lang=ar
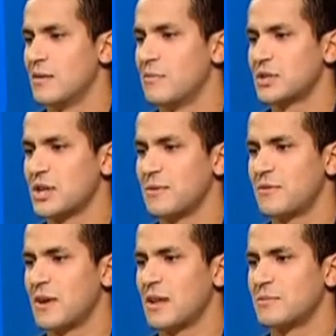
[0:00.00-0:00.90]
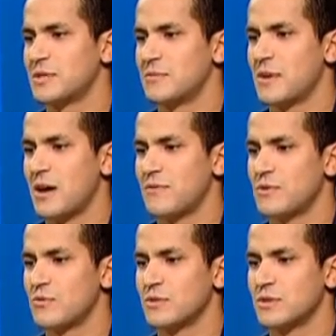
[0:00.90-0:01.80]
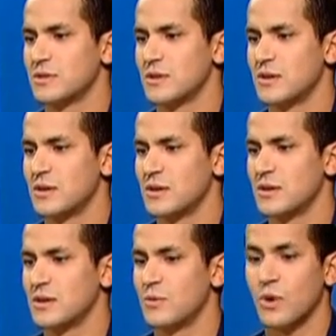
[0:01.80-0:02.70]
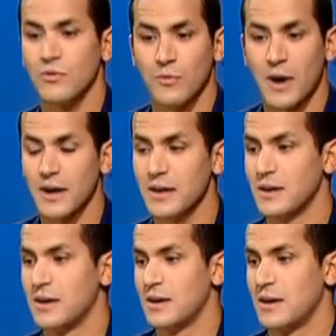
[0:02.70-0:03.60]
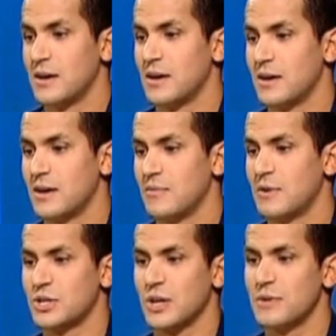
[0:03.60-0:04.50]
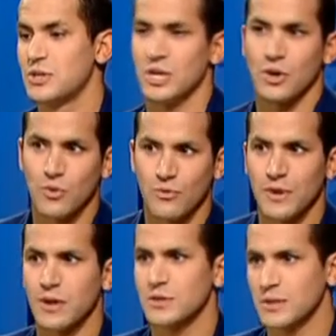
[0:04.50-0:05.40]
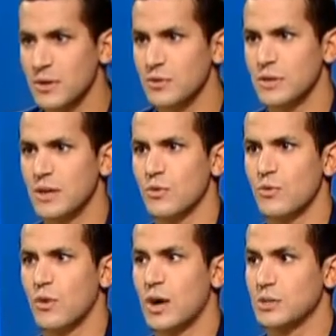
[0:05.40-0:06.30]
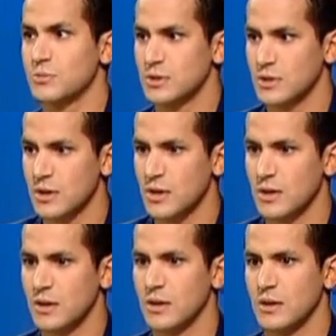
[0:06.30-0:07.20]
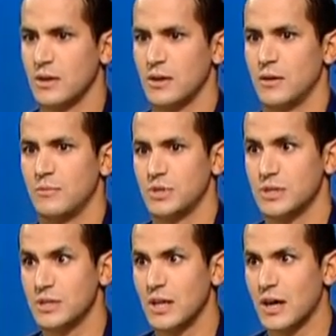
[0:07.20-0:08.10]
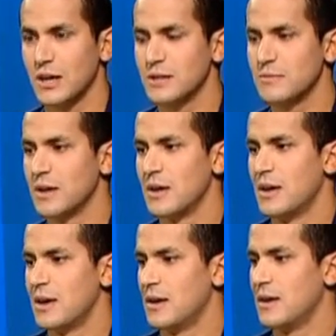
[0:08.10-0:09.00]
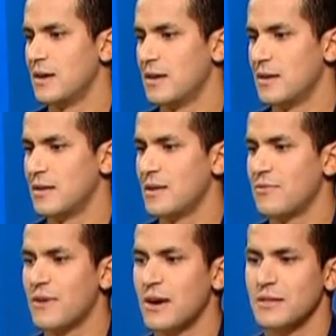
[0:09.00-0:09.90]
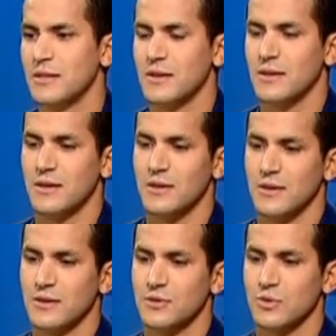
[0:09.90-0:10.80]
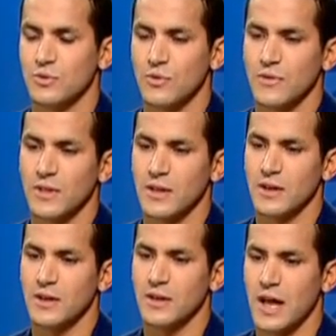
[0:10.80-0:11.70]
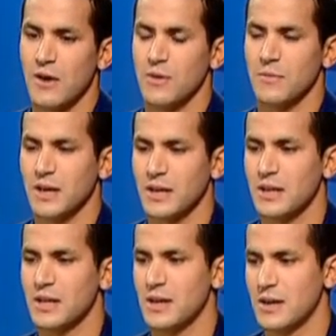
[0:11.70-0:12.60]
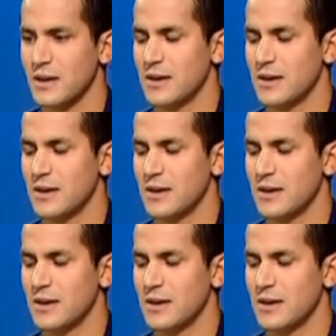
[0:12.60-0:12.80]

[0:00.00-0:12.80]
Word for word: برشا عباد في عالم السباحه في تونس وقفوا معايا آه، برشا عباد شكوا فيا وسما دوني لو كوراج باش باش نزيد نقدم آه، لي فان آه، سورتو في العوام الاخرانيه